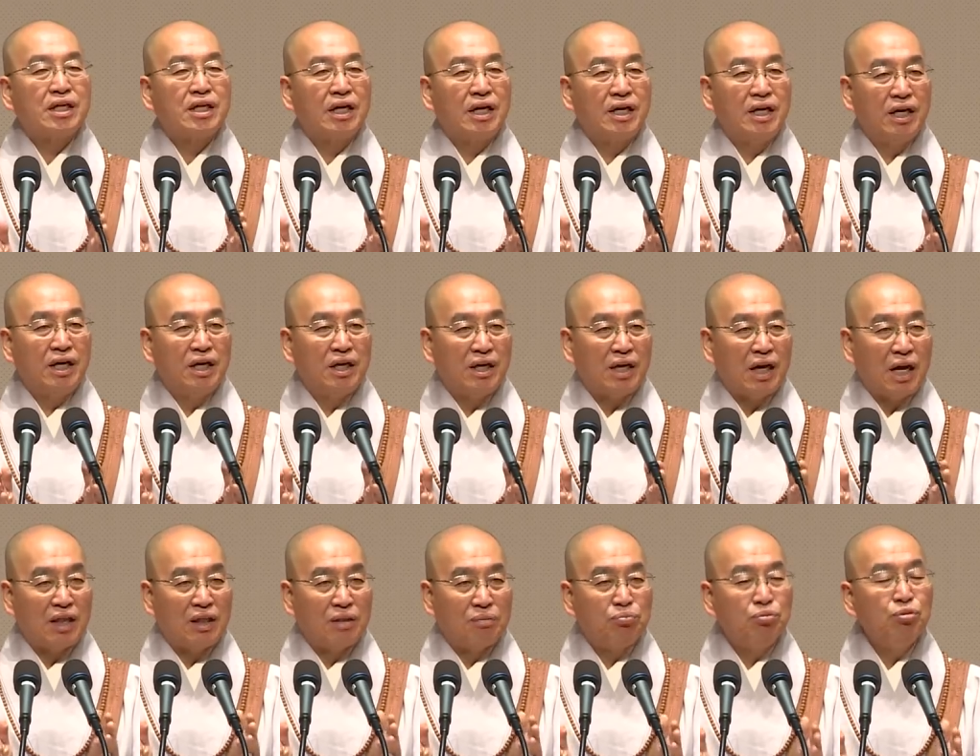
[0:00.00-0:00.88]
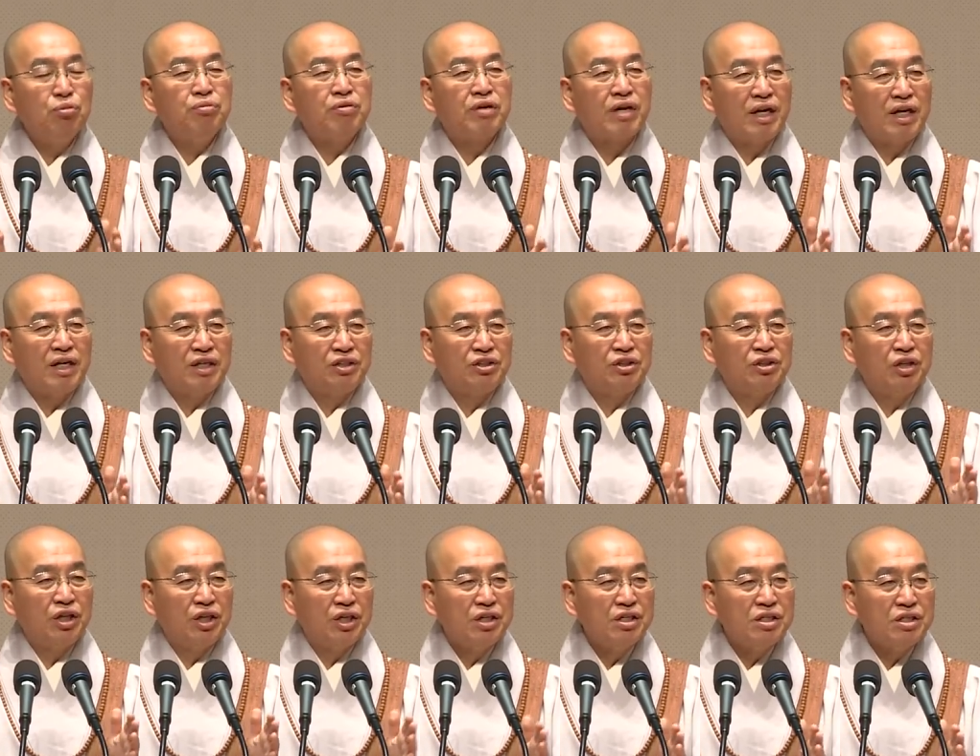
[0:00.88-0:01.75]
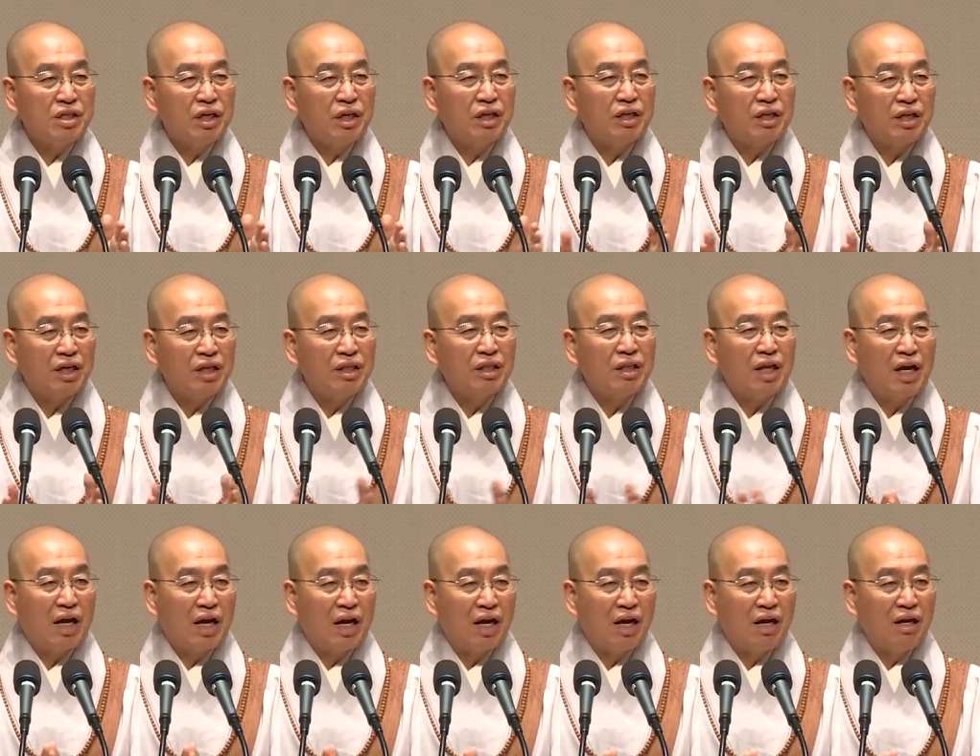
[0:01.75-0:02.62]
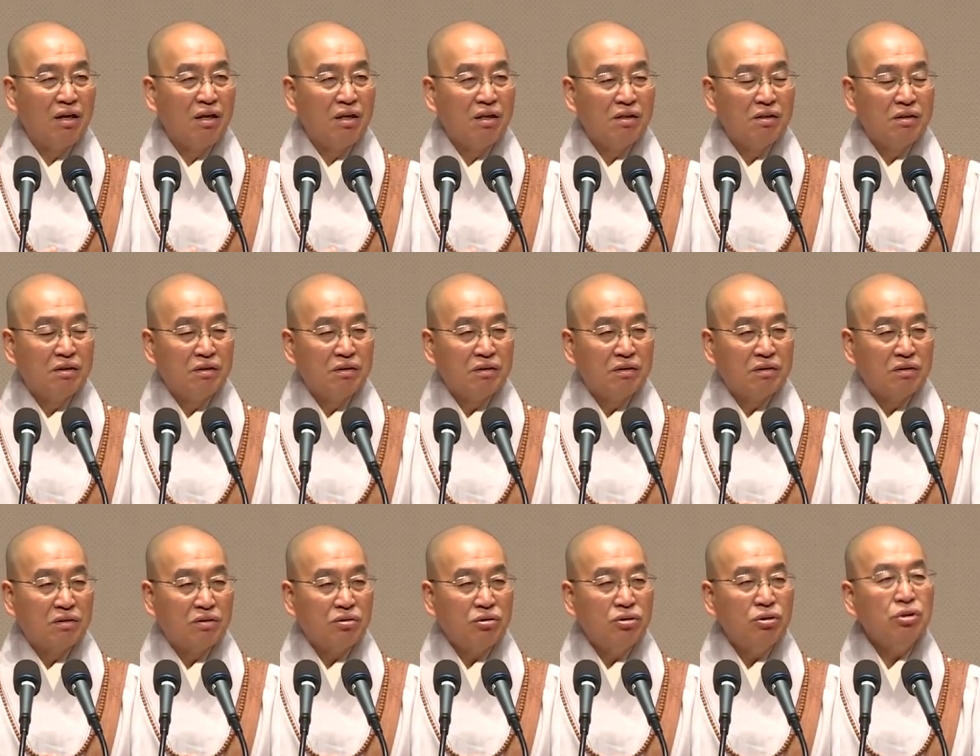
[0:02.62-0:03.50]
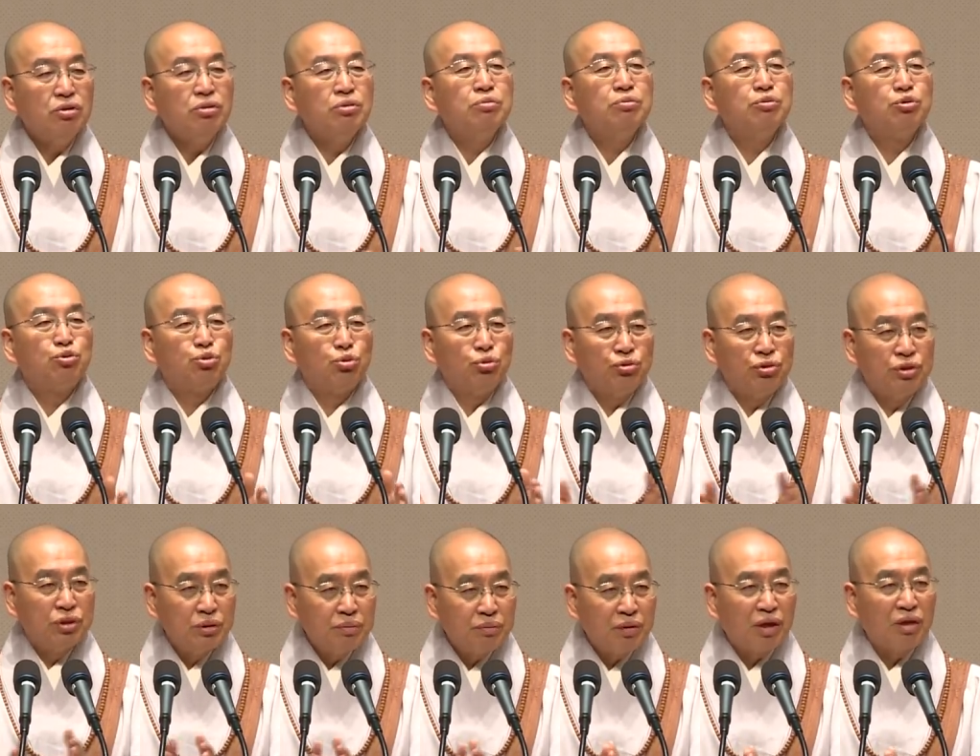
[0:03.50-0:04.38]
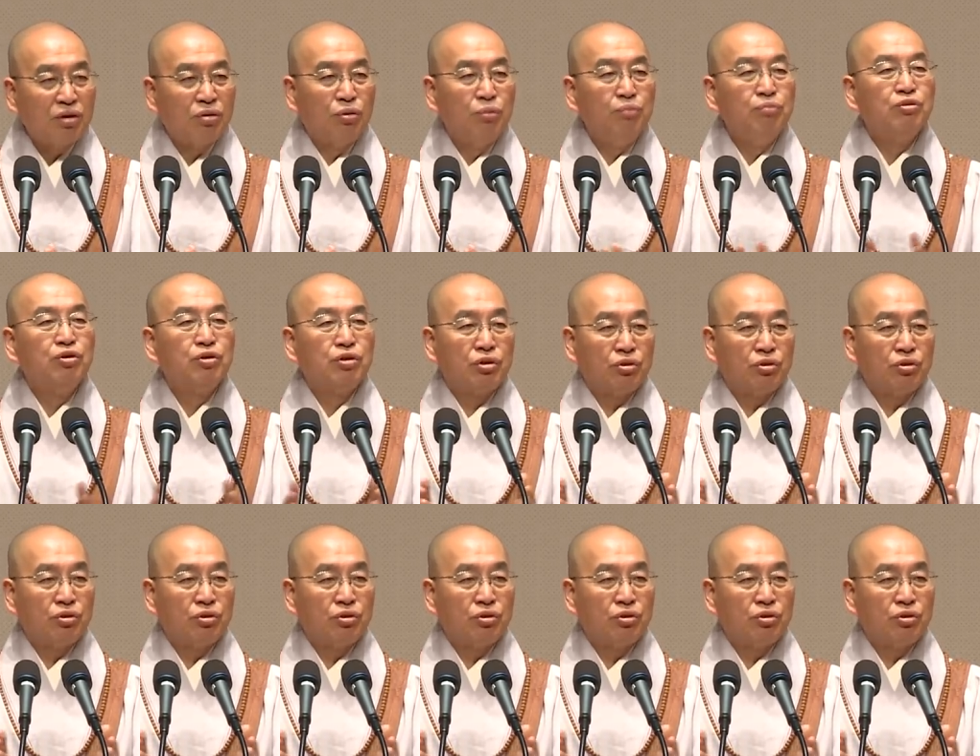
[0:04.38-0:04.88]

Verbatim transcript: 간에 부부 간에 정이 있어야 된다. 그 있으면 좋지만 없는